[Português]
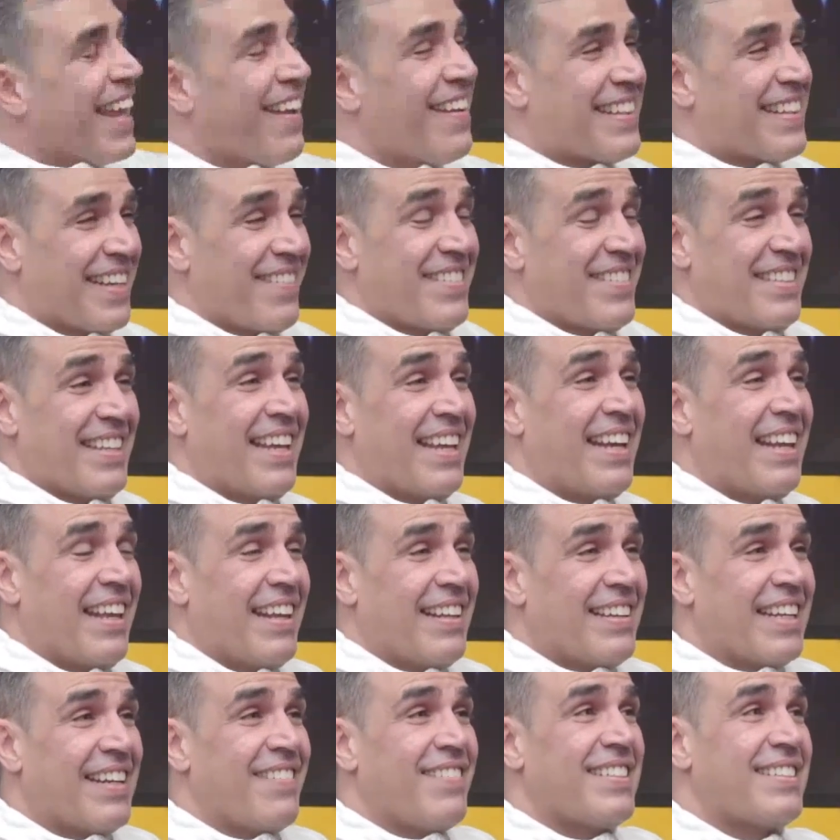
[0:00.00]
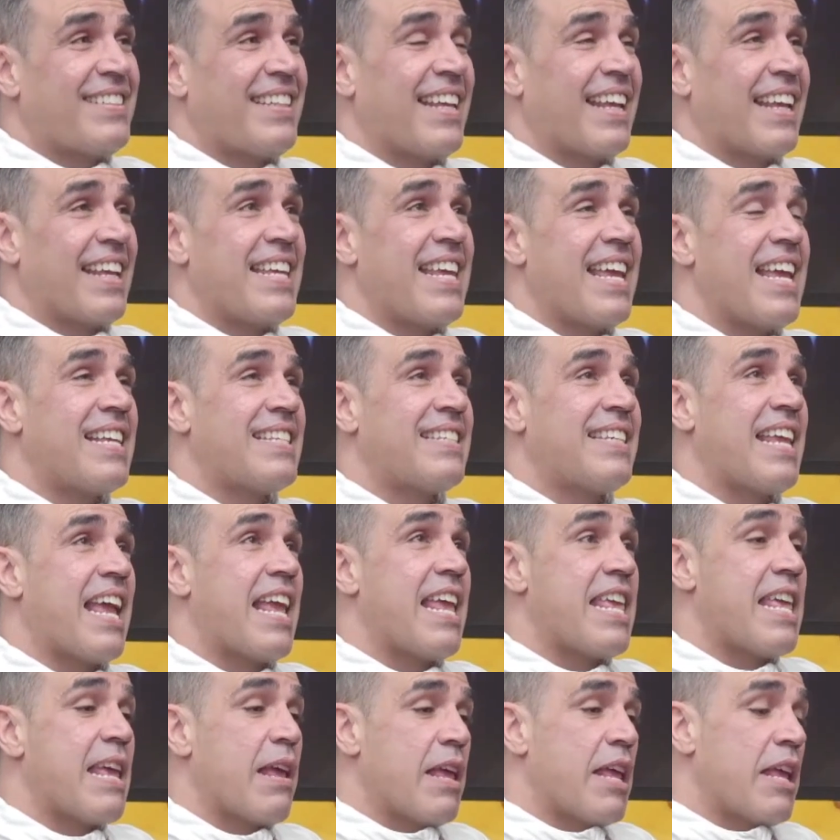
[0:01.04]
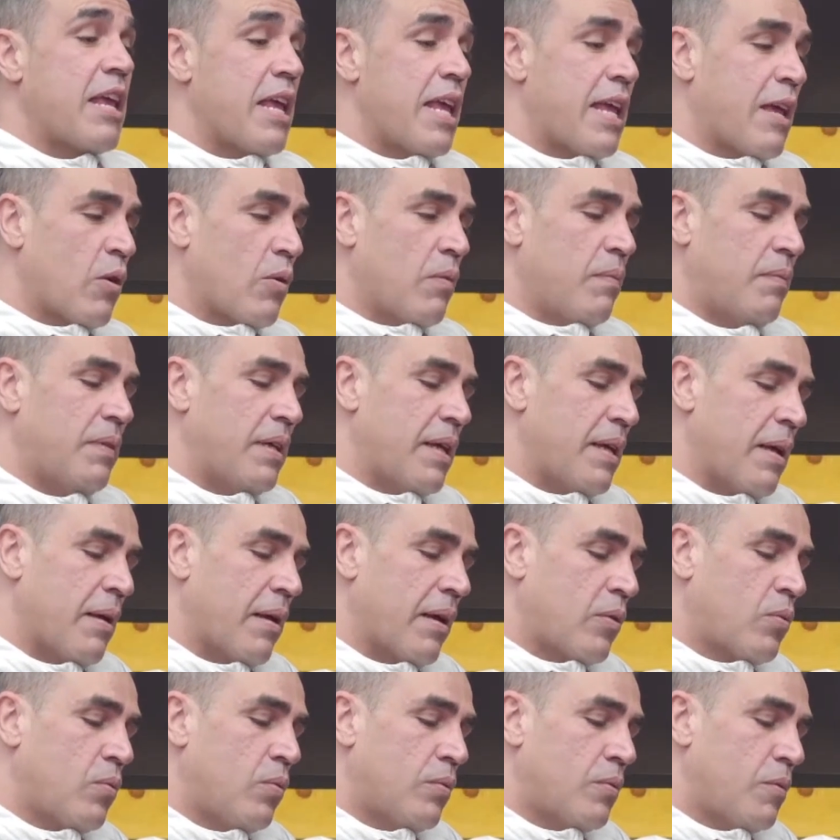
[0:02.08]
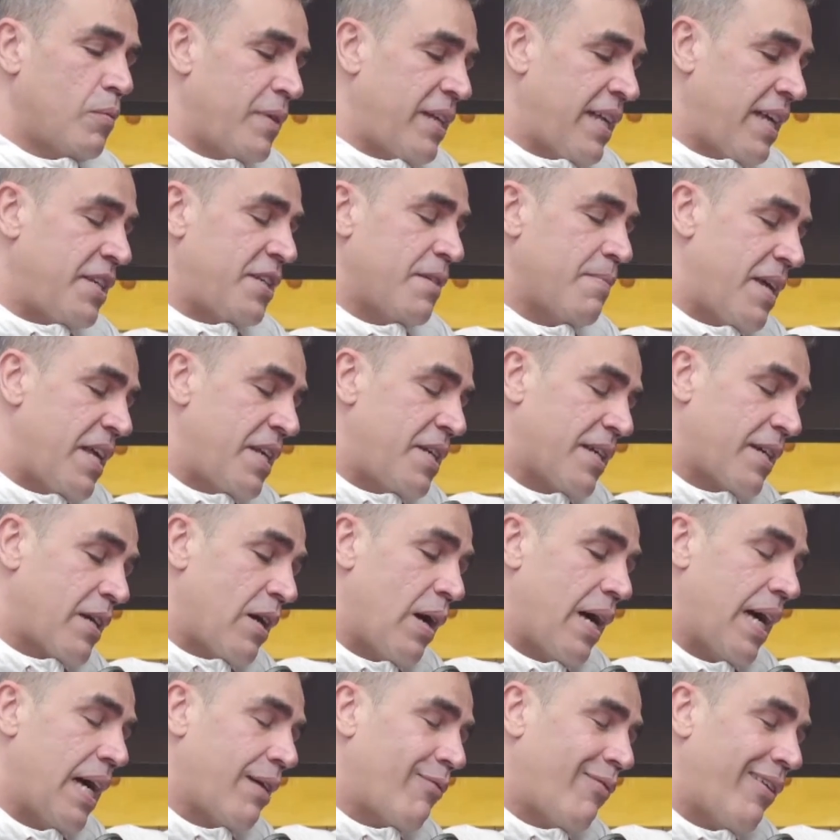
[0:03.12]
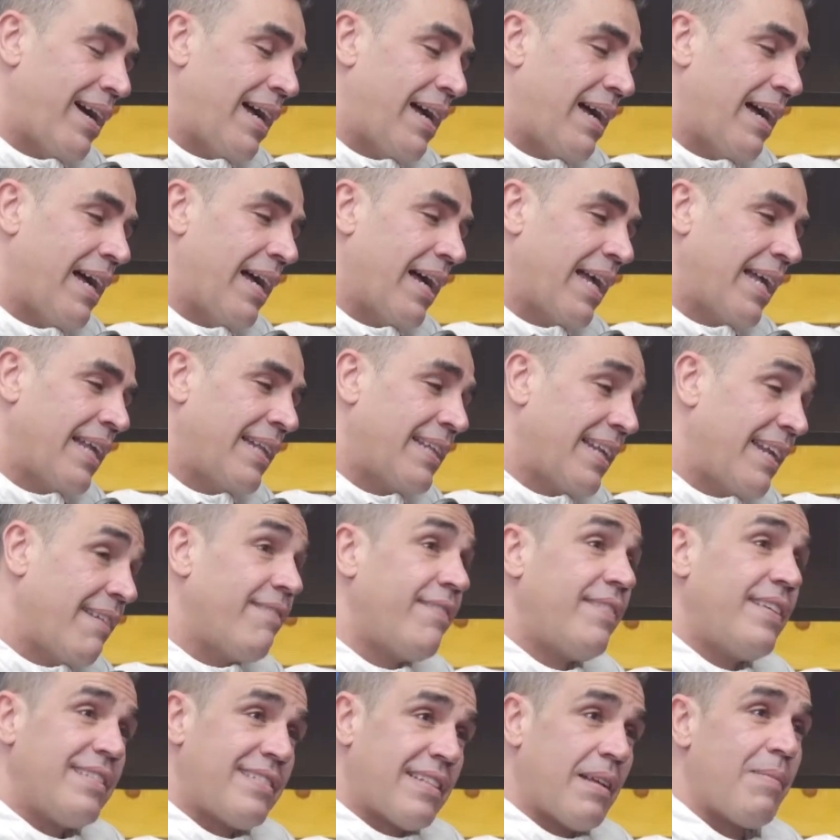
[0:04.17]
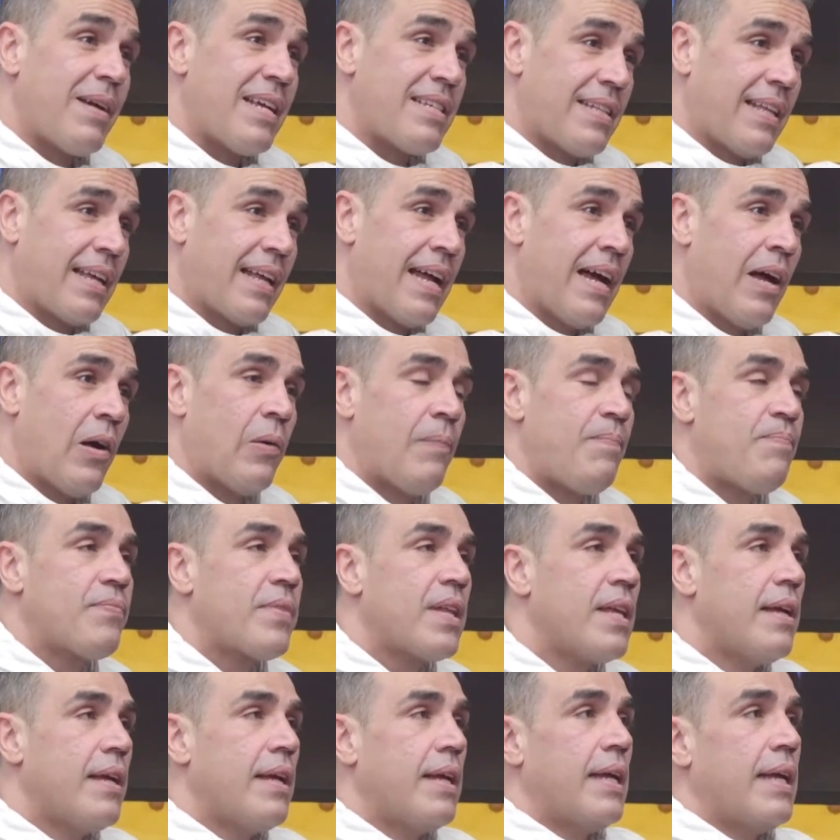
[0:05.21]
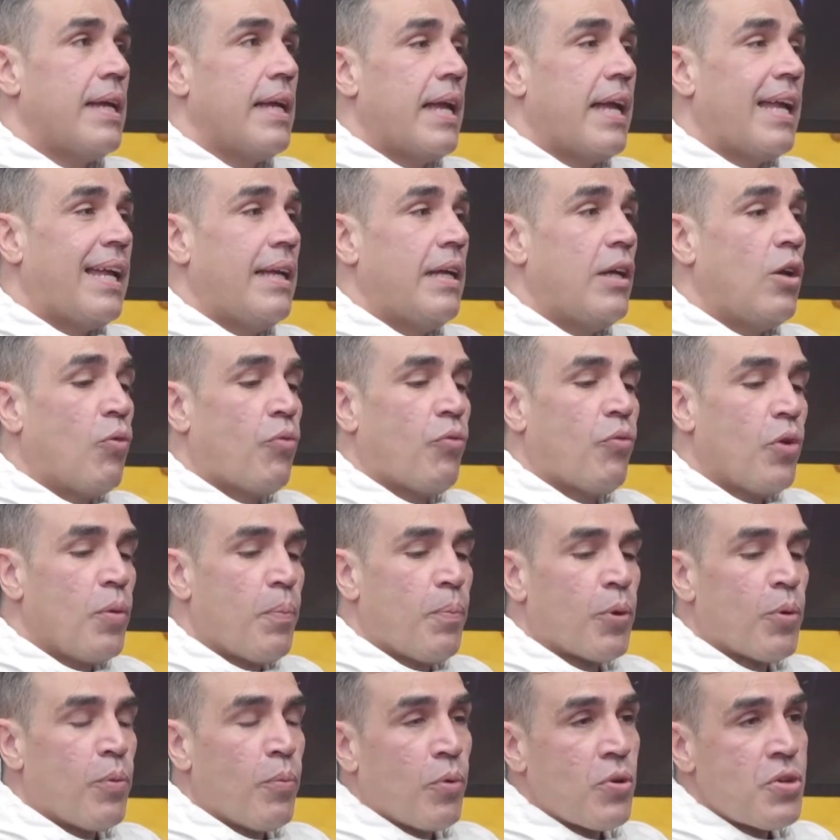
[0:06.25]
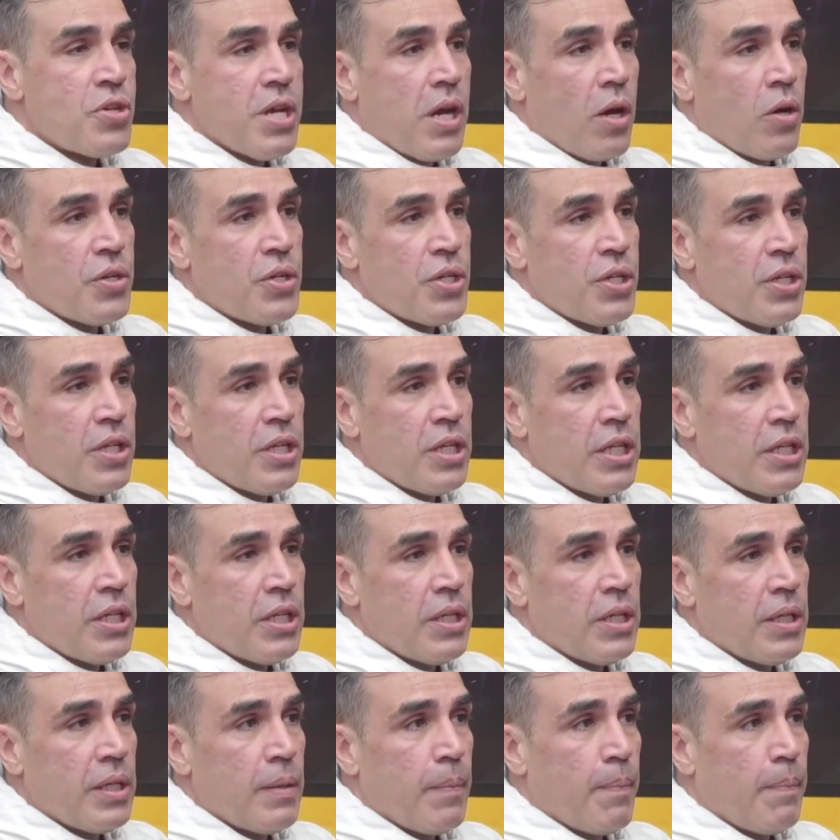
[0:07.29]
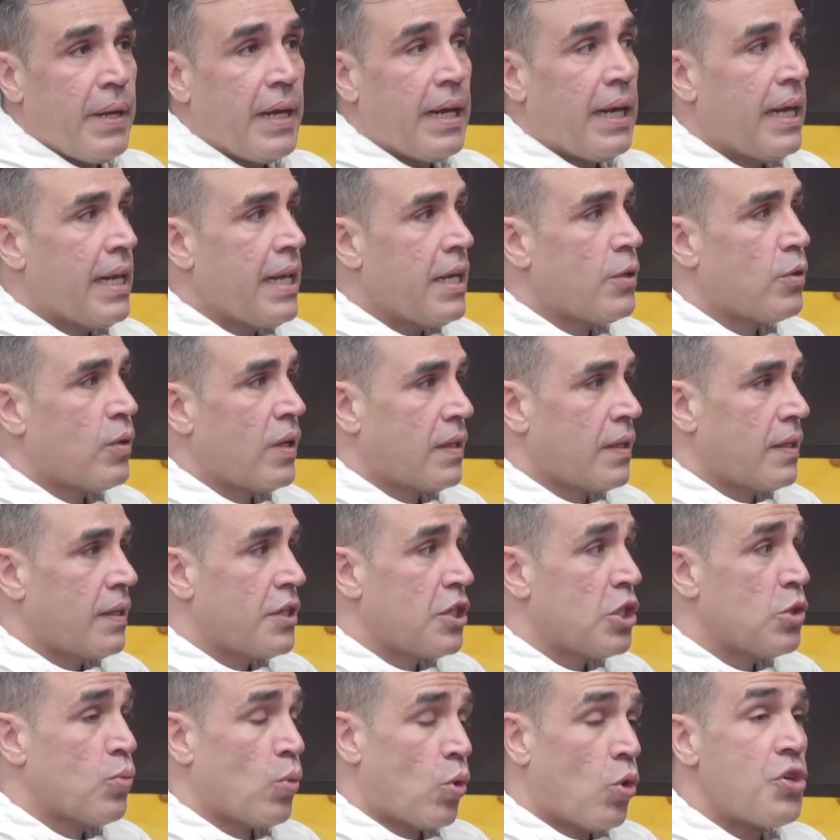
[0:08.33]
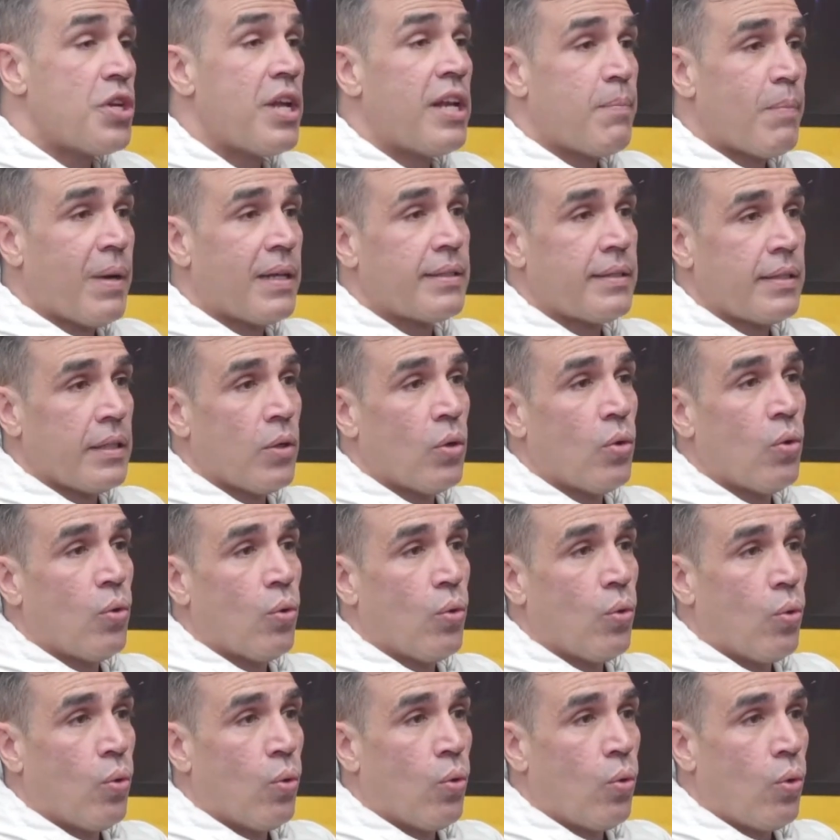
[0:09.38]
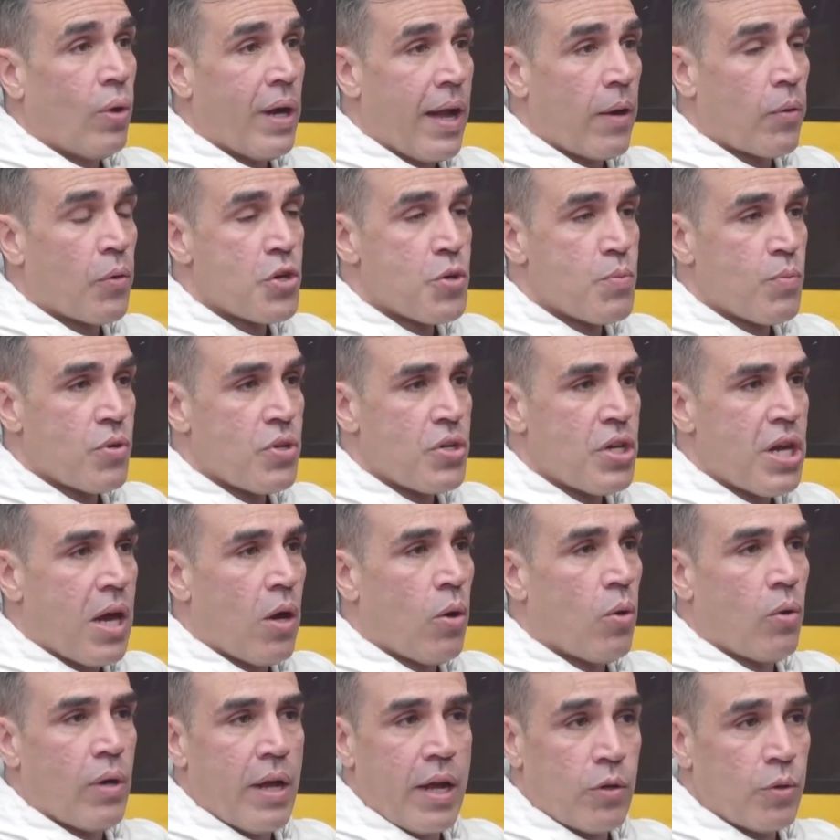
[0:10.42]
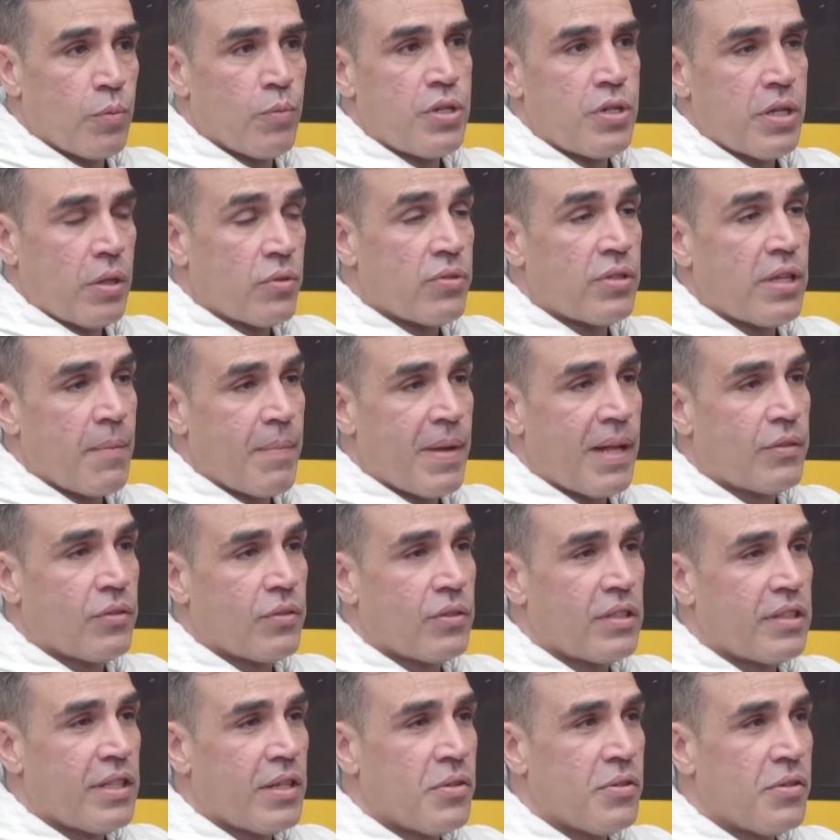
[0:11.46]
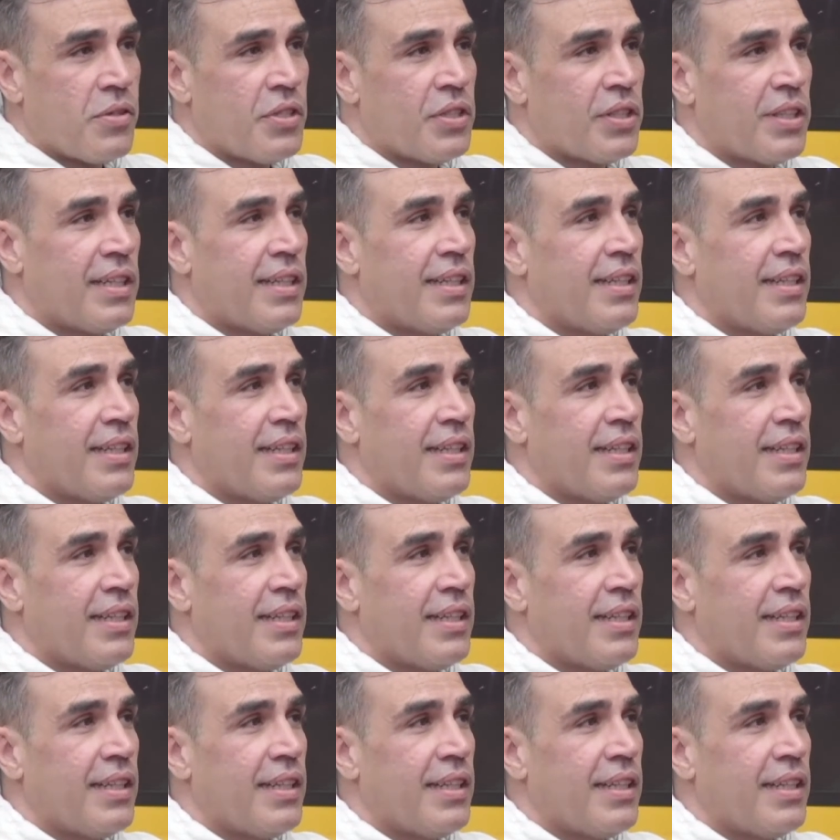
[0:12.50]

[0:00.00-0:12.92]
Entrevistei, entrevistei, e assim, e, e, e, e com a, com a entrevista mais legal, eu fui para o Mundial de Berlim do atletismo, onde ele bateu o recorde mundial, o recorde mundial de 100 metros até hoje.